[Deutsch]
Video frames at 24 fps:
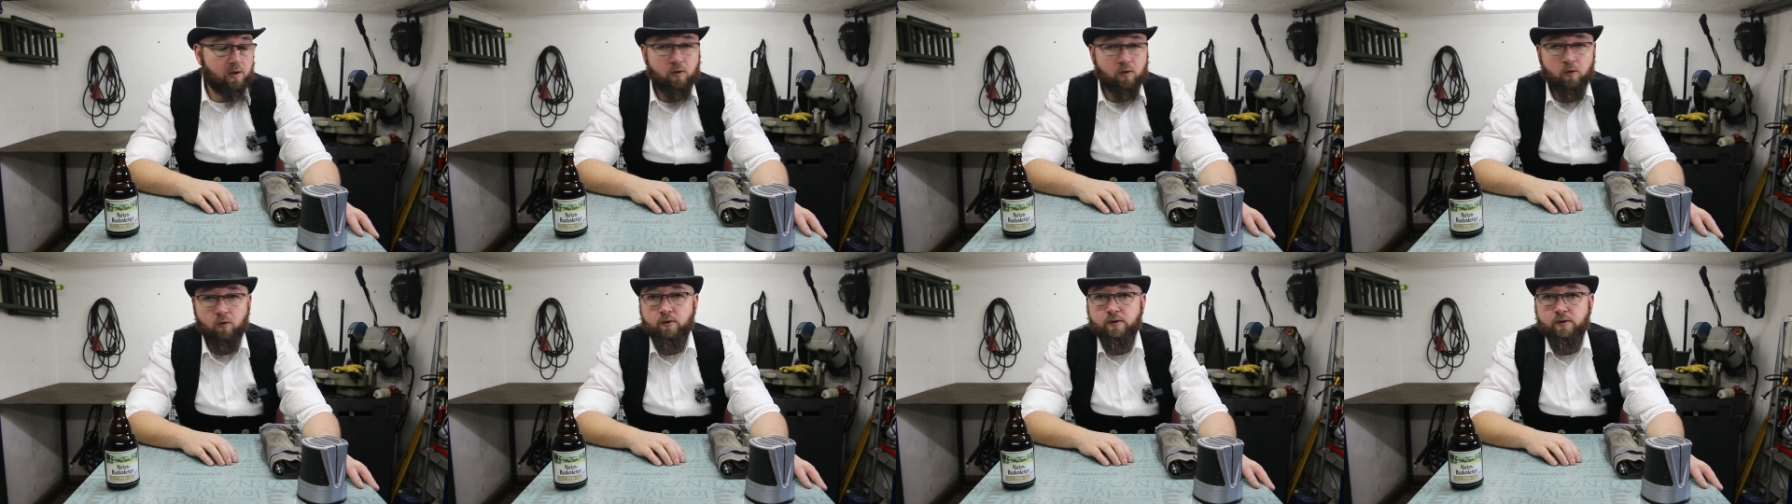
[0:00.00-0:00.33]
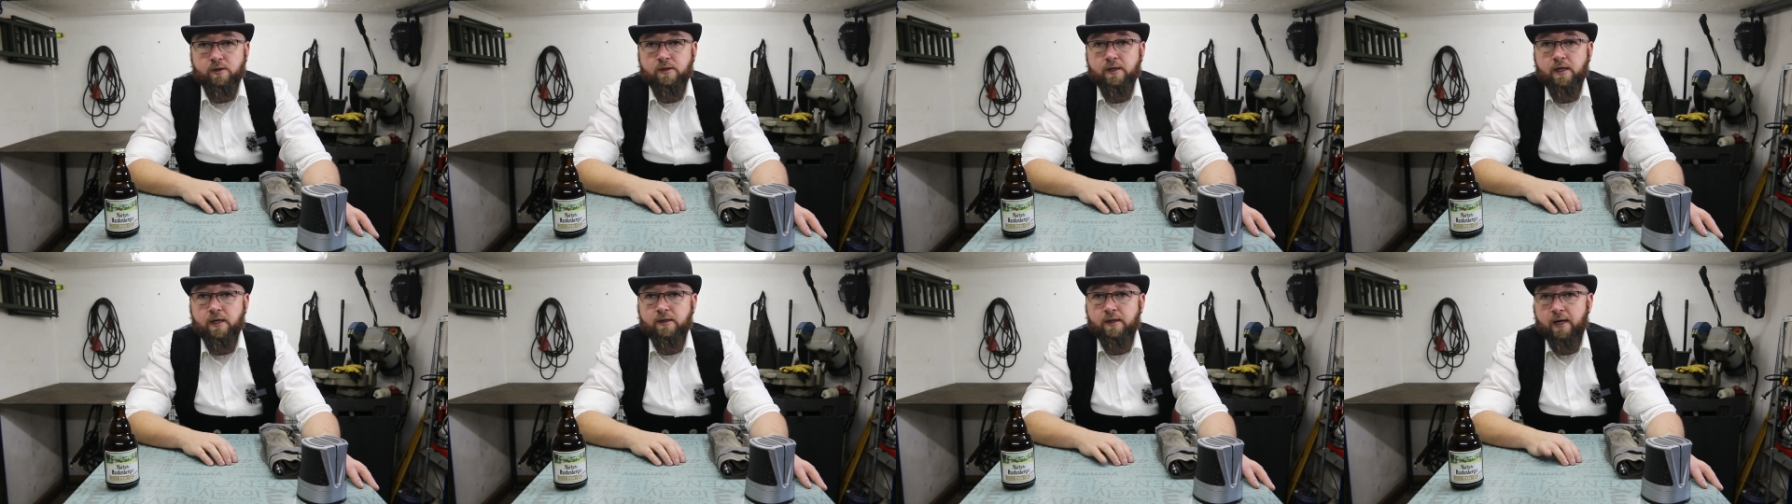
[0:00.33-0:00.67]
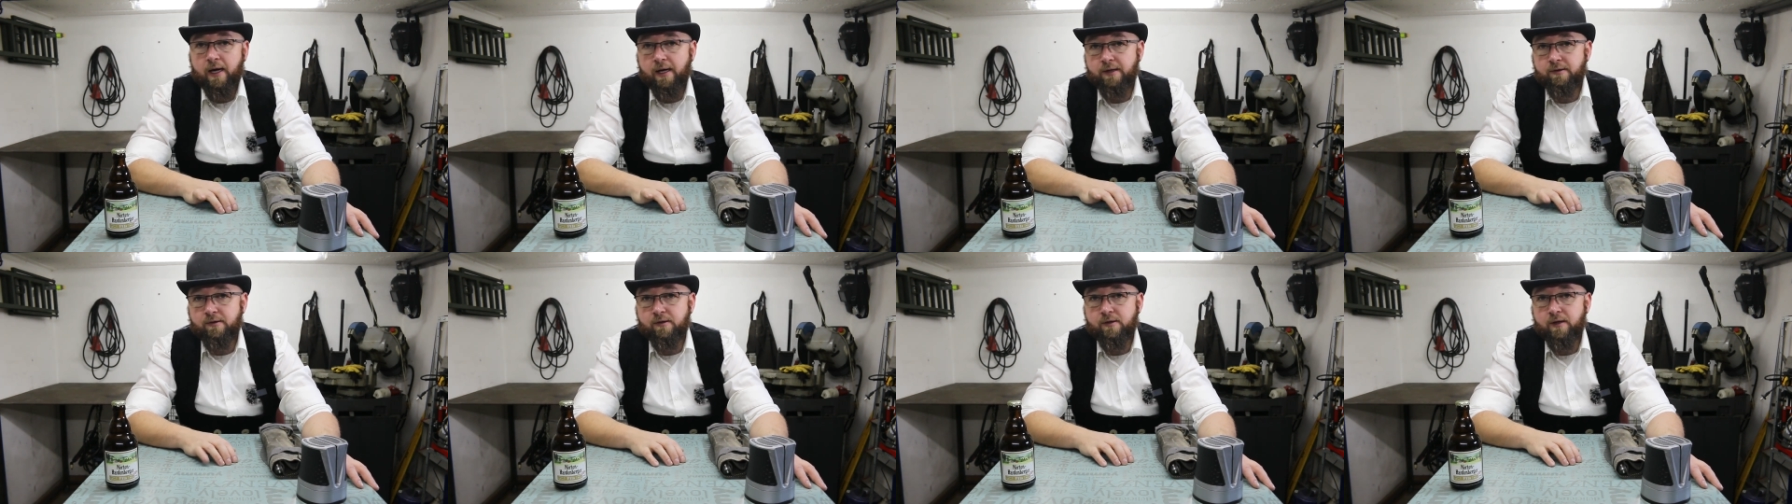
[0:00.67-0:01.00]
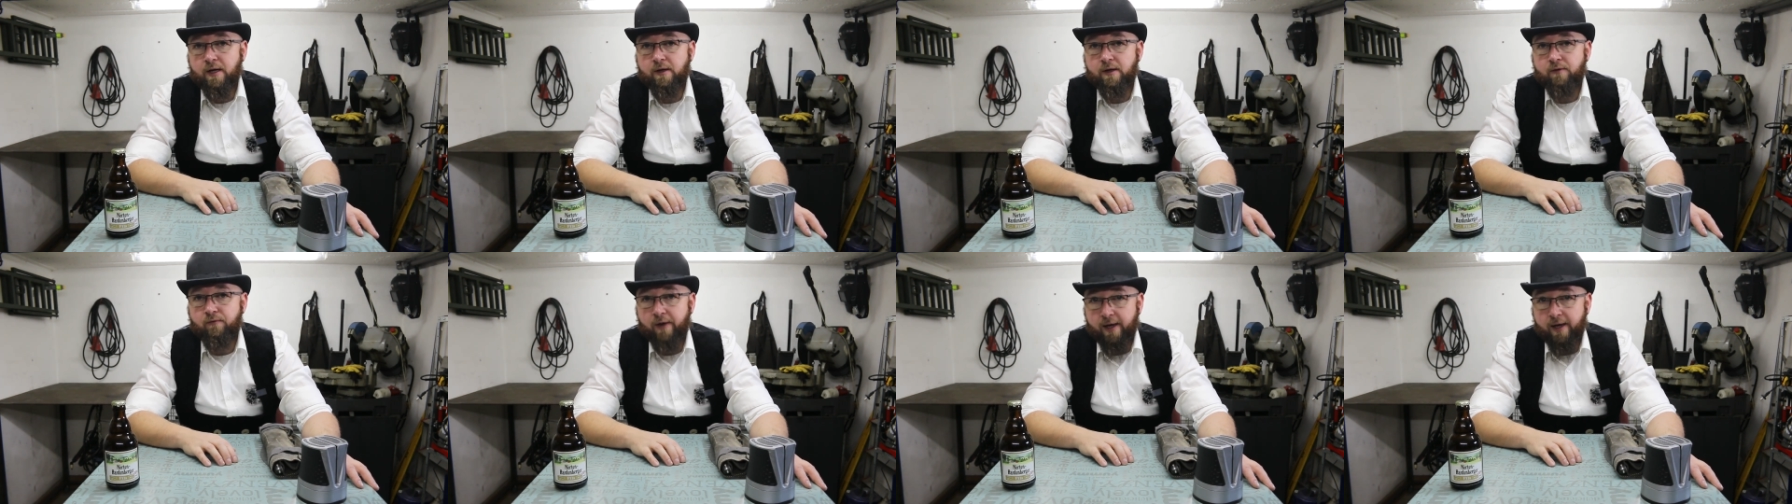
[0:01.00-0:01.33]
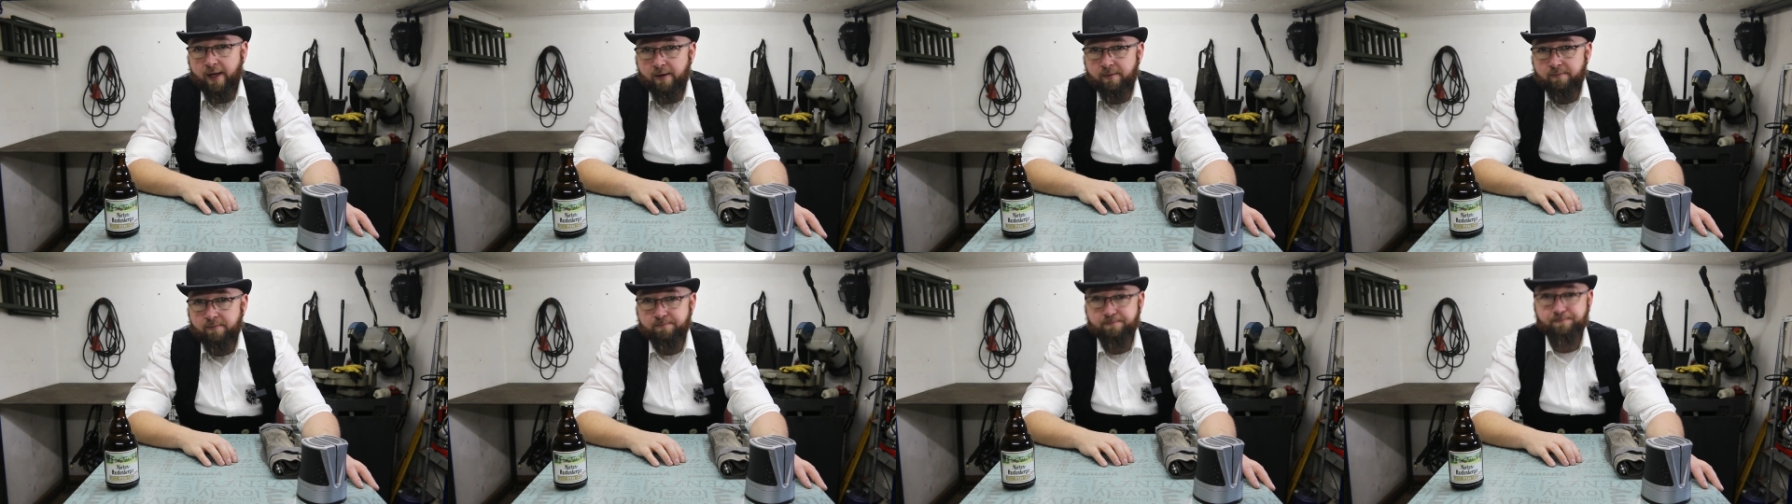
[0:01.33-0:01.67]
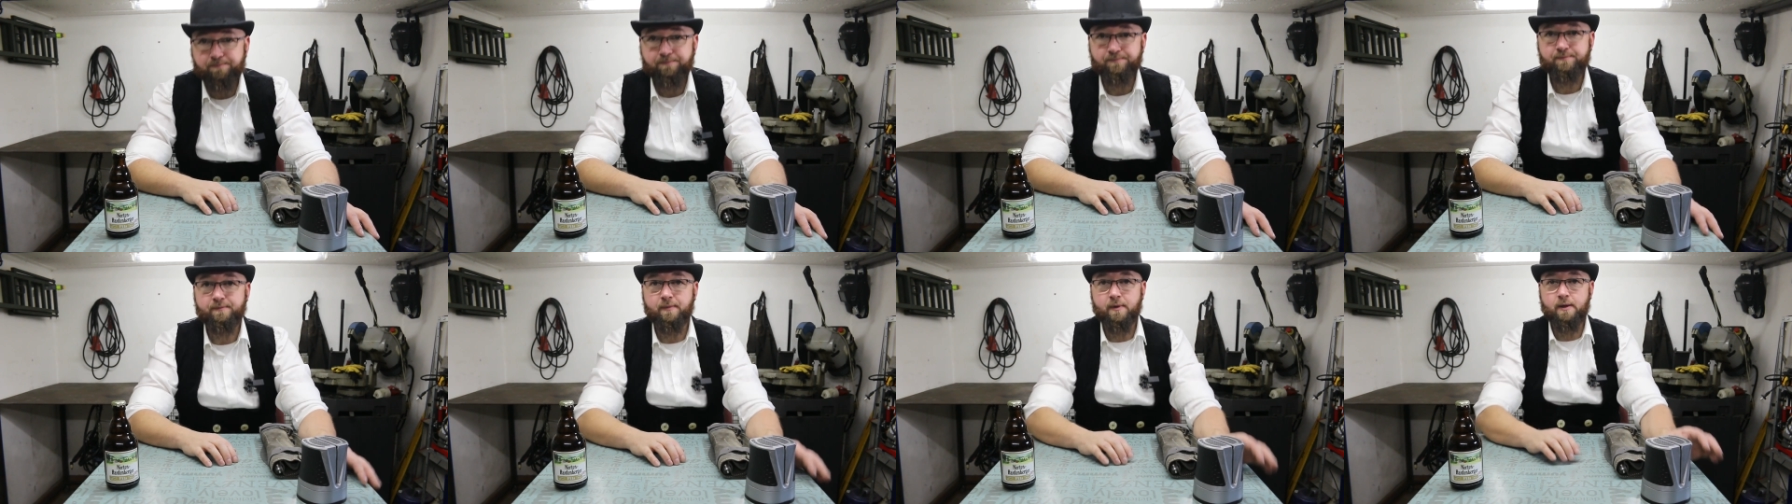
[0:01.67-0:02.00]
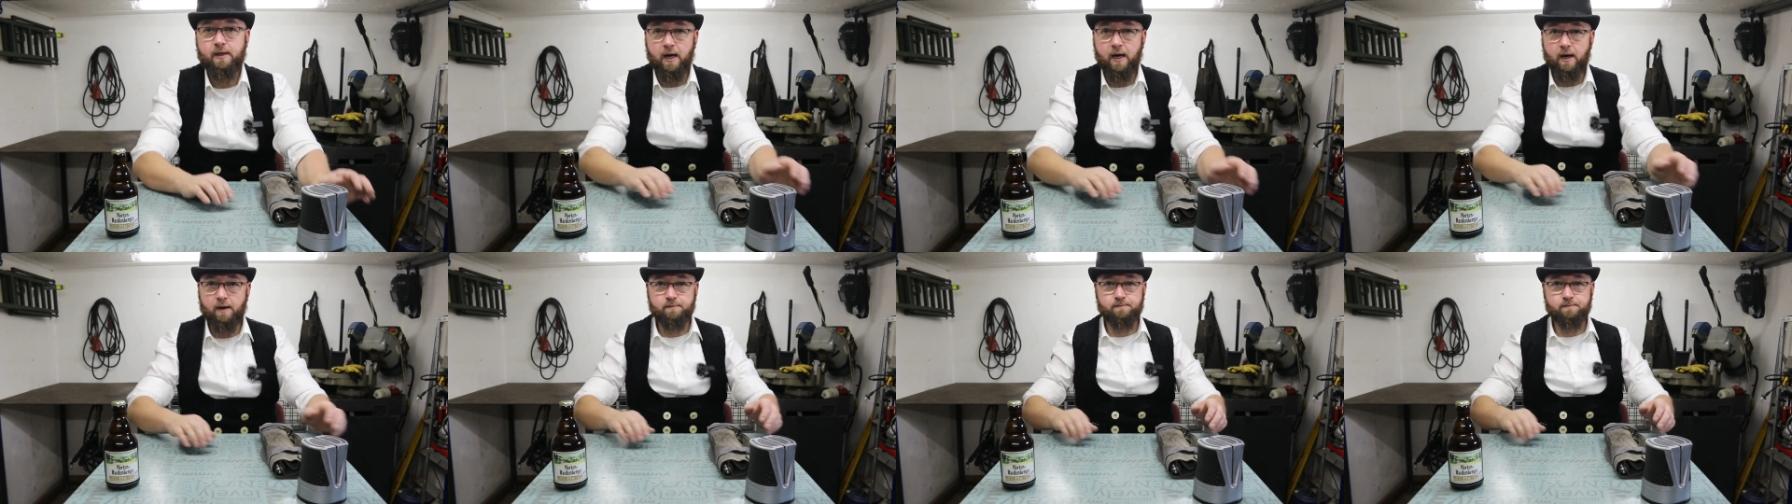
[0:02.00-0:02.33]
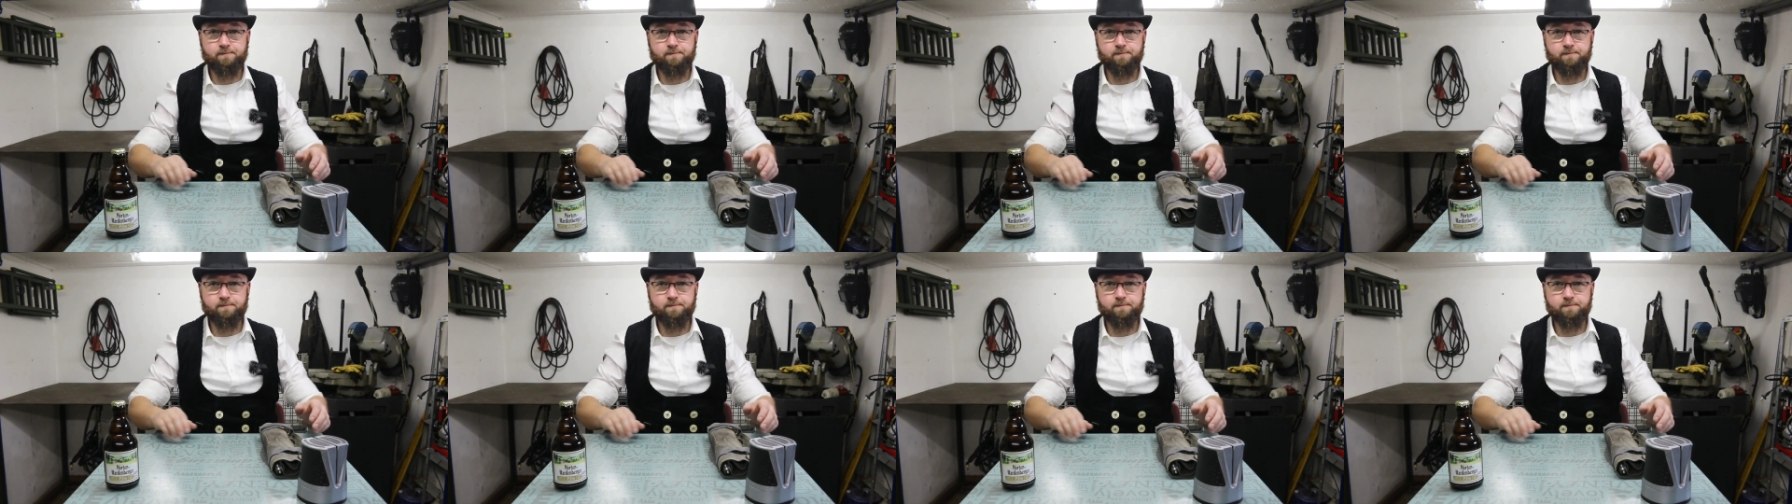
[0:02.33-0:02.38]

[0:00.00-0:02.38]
Und die Dateien sind alle weg. Ja.